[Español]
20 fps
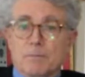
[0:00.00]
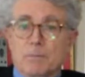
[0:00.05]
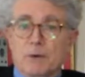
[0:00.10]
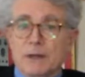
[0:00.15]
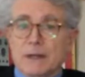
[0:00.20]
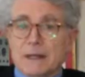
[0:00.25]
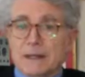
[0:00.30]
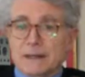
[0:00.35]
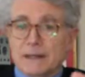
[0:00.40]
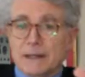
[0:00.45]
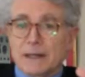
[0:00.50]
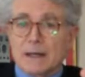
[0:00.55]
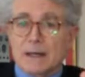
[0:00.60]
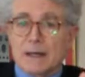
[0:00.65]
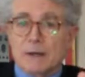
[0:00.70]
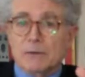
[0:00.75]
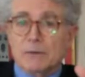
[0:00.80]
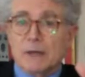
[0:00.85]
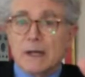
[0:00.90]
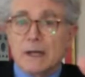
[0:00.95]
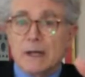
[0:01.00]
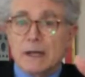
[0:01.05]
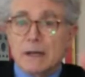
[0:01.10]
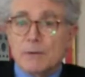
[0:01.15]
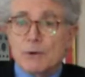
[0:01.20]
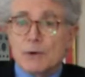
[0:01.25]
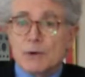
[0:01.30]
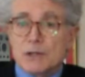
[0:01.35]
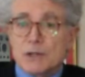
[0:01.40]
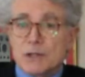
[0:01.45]
puede alterar algún
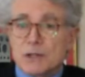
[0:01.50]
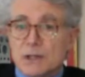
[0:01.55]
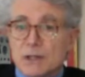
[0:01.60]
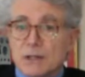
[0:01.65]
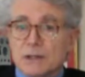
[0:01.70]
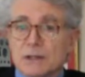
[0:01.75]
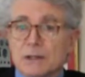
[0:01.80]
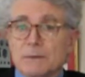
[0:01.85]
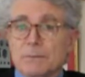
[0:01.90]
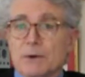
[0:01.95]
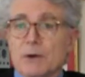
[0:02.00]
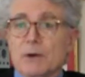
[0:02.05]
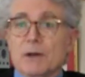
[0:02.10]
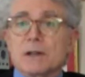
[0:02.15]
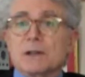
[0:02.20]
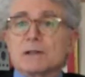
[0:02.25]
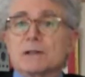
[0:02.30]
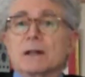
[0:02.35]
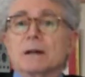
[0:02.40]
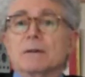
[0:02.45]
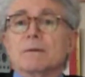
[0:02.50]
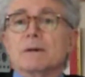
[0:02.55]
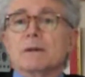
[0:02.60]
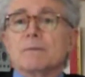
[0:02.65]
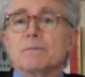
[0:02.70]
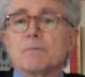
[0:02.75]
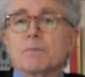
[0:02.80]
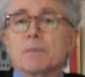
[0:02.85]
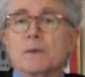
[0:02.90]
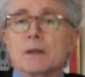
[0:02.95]
equilibrio existente pero
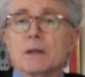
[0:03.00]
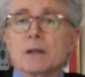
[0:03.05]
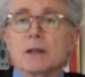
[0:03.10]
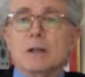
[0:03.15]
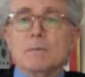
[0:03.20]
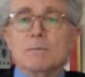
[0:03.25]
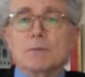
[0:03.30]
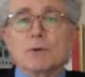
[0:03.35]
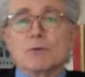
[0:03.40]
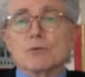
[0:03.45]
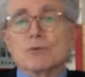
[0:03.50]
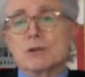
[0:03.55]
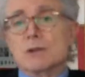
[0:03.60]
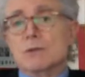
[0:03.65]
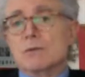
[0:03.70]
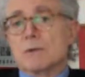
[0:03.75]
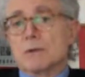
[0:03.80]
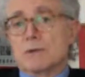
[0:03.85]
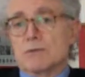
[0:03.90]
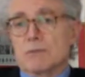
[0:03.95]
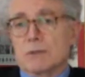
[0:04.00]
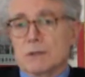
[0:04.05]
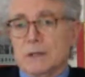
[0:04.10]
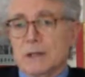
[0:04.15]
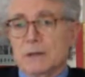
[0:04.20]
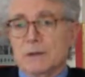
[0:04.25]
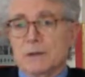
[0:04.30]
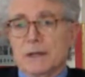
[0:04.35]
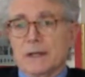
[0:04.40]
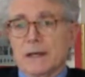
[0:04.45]
inestable y producir un
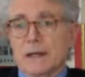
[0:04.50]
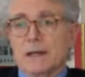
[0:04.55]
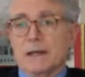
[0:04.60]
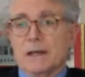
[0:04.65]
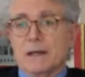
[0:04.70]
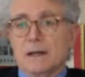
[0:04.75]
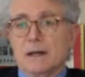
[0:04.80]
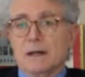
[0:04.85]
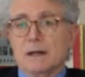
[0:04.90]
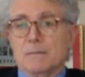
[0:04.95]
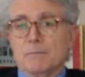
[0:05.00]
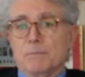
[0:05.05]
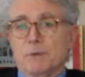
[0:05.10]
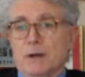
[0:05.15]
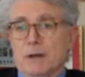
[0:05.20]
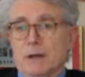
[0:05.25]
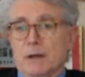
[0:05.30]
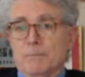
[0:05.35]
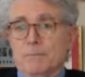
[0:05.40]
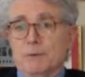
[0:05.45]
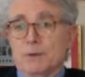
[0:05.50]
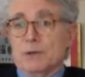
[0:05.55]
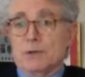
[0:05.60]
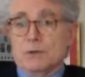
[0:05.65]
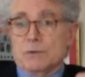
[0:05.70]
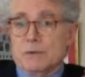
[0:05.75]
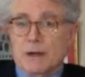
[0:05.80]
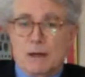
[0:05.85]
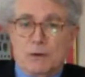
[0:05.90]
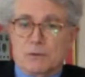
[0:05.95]
resultado en gran escala, por ejemplo,
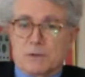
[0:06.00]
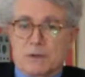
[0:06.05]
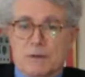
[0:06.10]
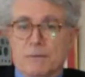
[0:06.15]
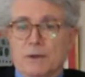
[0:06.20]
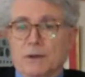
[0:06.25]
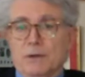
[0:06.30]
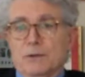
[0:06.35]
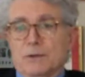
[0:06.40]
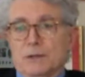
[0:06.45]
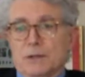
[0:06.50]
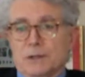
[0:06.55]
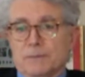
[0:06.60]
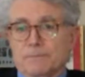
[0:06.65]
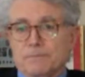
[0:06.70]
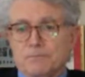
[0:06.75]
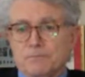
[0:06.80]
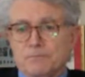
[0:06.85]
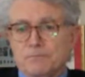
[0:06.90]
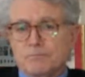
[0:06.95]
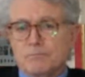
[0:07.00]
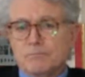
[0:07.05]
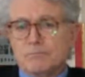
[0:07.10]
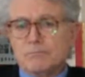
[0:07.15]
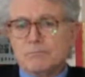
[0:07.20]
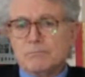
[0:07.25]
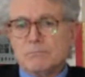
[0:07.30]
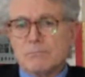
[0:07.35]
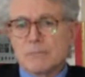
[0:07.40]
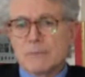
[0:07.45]
decir una cosa en vez de otra.
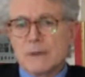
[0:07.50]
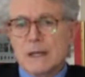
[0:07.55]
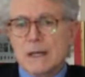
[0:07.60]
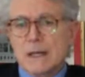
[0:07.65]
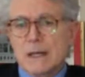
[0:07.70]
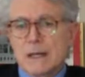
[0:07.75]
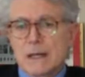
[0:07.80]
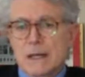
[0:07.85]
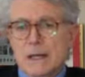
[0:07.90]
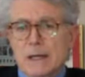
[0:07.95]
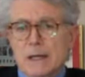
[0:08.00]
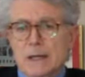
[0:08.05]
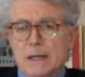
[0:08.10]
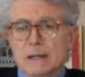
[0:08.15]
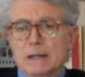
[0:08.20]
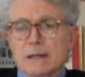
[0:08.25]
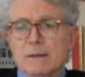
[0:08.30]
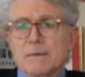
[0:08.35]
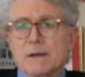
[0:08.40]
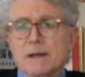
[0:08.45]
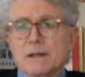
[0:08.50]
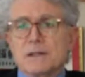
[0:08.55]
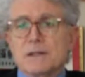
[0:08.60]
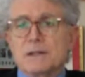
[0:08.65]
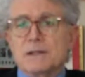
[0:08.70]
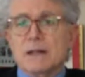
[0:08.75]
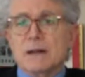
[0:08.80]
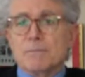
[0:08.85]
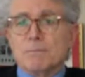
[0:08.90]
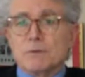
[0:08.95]
Y también
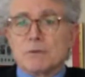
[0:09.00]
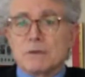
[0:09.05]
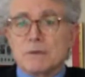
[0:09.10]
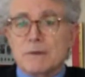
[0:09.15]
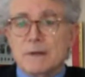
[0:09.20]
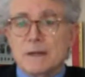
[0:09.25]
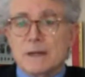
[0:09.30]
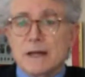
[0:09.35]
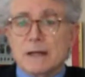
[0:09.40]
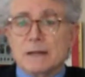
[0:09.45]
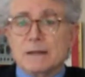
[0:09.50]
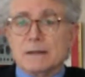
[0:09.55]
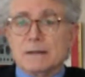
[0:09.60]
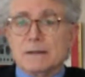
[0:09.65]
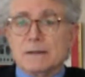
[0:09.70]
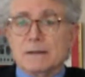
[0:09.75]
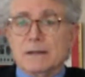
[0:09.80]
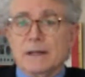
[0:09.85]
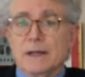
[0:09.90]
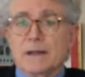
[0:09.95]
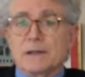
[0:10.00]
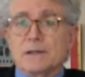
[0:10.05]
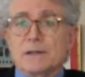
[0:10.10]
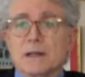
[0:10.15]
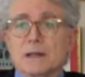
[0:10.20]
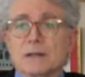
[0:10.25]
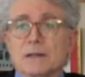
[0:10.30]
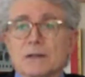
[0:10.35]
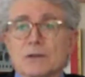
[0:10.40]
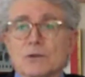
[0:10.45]
existe la posibilidad de que
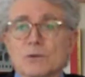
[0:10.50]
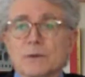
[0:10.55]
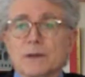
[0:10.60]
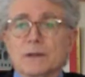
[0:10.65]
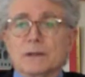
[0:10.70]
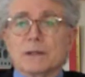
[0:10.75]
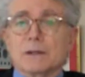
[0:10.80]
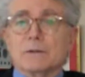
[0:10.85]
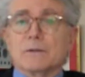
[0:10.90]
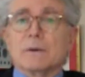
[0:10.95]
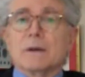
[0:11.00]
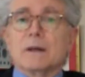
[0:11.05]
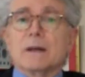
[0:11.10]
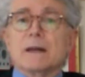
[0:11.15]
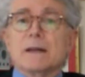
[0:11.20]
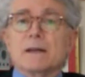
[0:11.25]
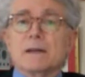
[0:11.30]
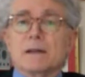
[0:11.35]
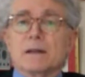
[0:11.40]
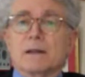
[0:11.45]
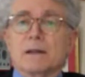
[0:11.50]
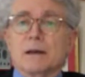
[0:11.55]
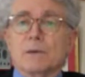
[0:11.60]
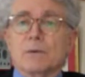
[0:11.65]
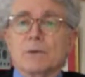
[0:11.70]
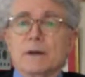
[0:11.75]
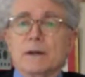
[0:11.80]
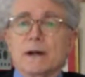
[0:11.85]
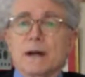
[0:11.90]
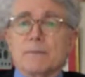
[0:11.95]
sean descubiertas nuevas leyes que
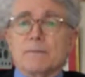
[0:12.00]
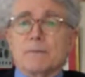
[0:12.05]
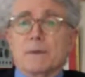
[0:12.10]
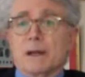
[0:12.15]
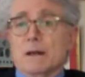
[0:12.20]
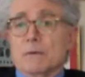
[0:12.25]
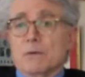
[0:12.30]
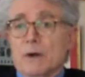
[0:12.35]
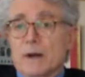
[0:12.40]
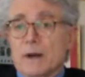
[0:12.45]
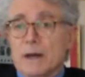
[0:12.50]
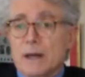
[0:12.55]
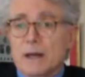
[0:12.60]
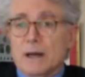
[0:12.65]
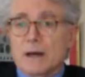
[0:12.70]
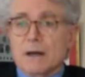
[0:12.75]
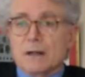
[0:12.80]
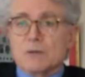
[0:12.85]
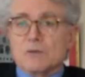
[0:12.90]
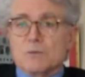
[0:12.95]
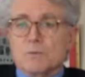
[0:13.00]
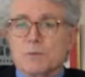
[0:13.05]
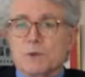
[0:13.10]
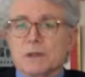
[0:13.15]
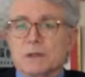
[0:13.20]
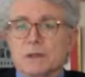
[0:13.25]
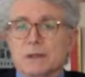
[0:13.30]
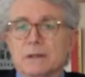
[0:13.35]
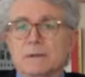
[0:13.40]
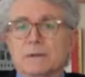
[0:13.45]
abolirían la
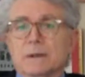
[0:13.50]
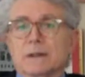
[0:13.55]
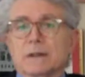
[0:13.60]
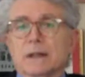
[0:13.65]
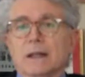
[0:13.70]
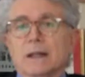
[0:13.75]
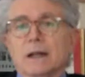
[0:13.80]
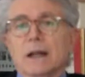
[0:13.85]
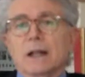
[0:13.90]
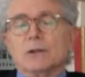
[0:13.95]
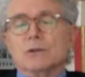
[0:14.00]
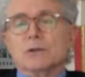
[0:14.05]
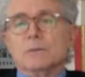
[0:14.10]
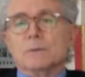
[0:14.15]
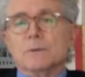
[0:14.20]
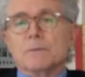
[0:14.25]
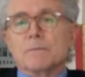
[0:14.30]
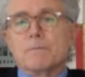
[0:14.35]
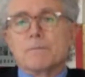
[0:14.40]
supuesta libertad del átomo.